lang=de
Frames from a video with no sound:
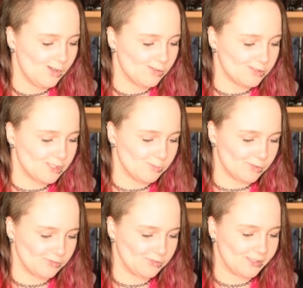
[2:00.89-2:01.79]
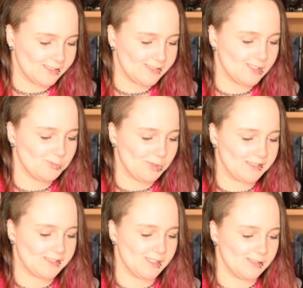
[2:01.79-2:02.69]
Und die müssen Fritzi,
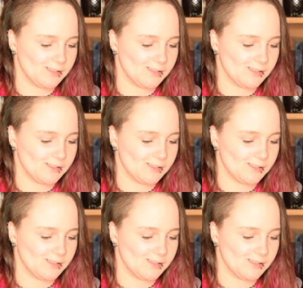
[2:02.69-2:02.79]
Bastian,